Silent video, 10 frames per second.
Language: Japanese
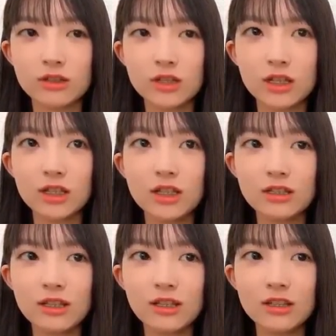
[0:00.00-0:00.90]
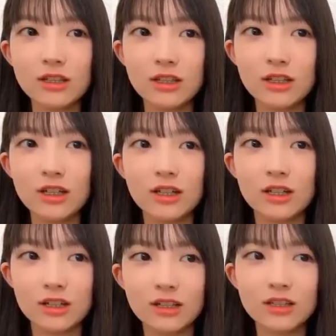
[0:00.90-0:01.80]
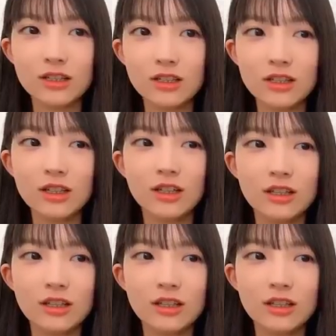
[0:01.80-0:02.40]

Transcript: 離さない離さない